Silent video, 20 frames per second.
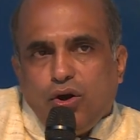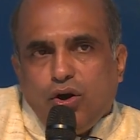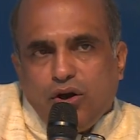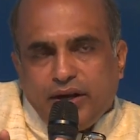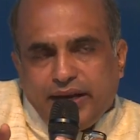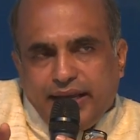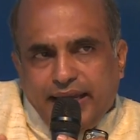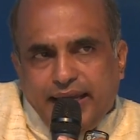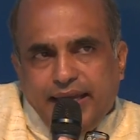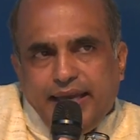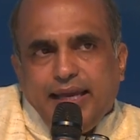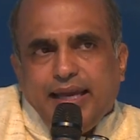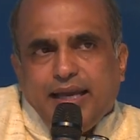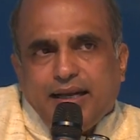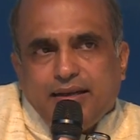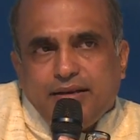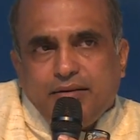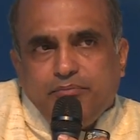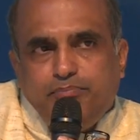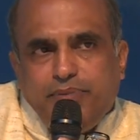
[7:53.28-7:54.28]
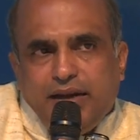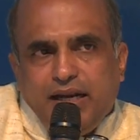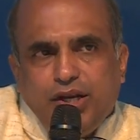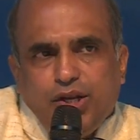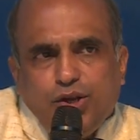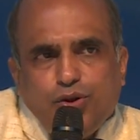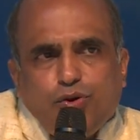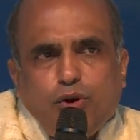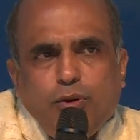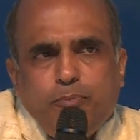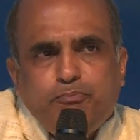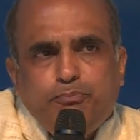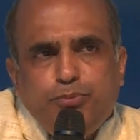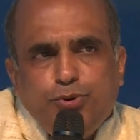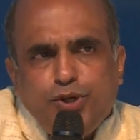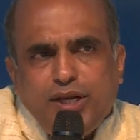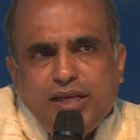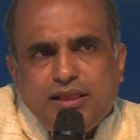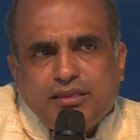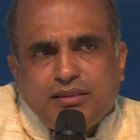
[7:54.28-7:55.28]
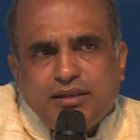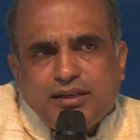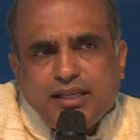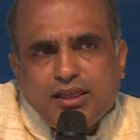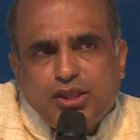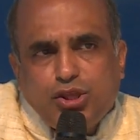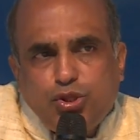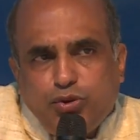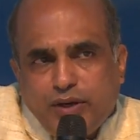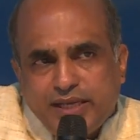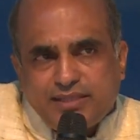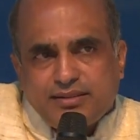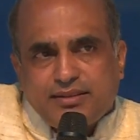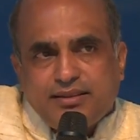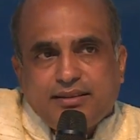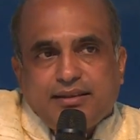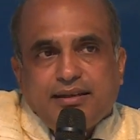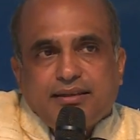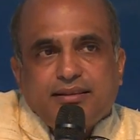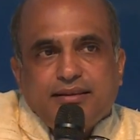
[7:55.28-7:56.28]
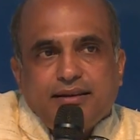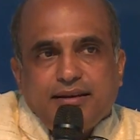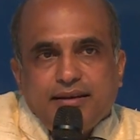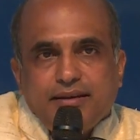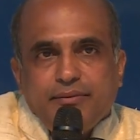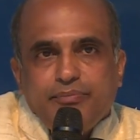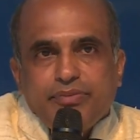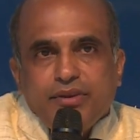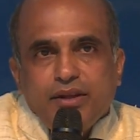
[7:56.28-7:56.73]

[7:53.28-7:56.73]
और एक बिल्डिंग को पूरी तरह ध्वस्त करता है